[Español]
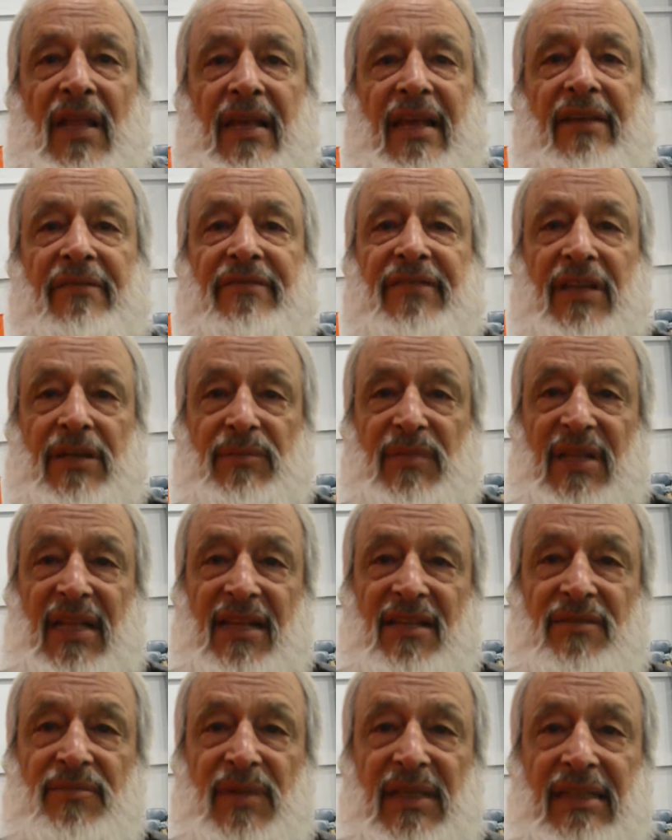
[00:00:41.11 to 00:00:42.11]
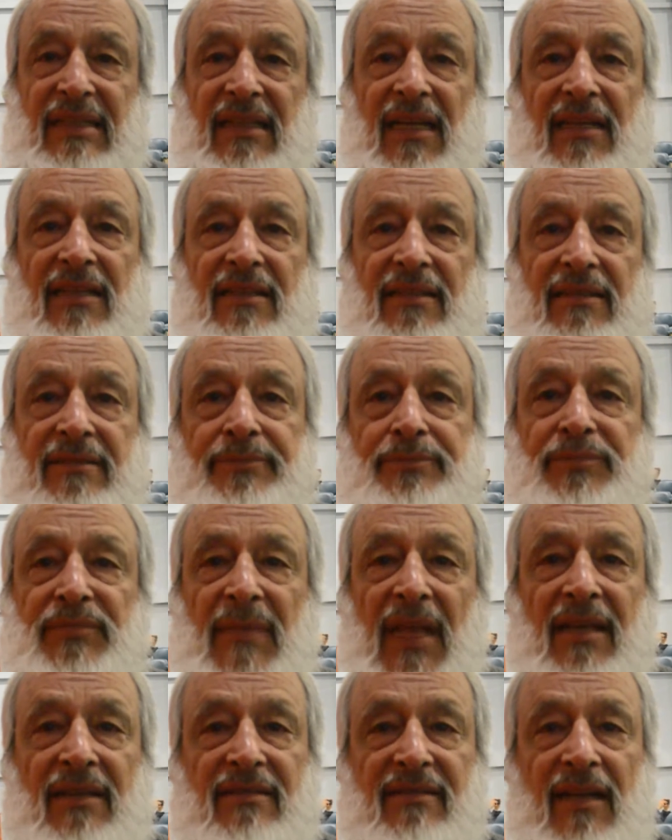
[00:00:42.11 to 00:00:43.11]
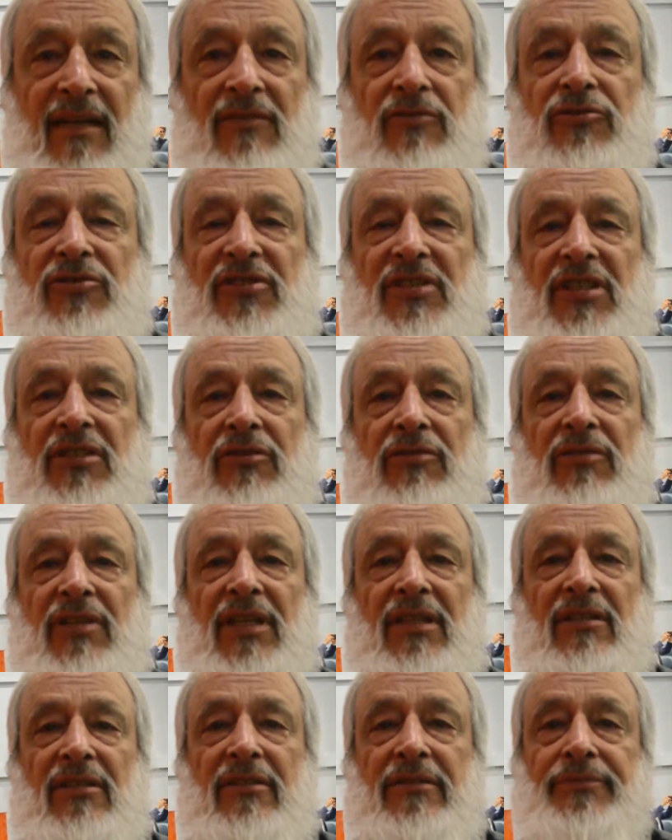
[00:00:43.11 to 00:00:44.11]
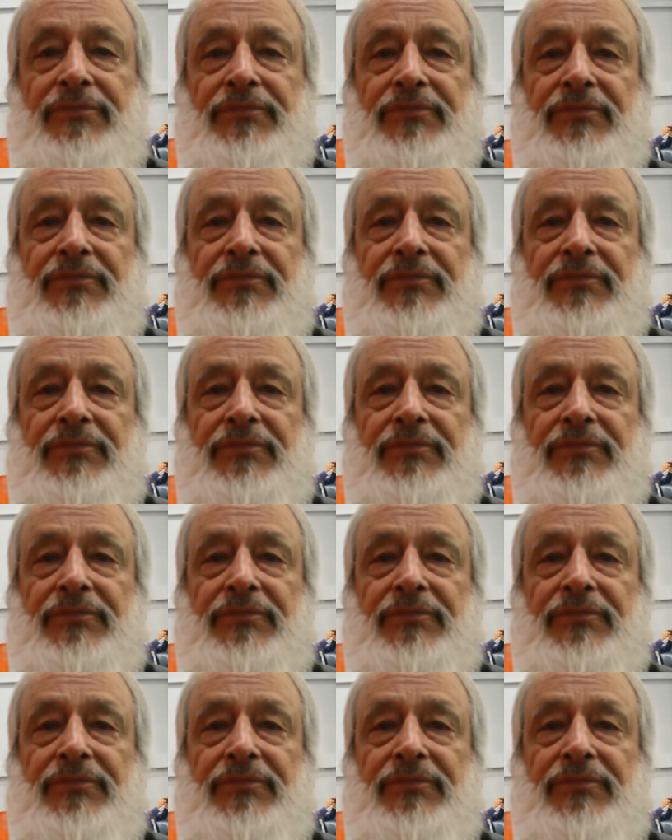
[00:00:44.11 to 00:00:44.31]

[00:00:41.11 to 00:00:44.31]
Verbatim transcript: enfermedades mentales están constituyendo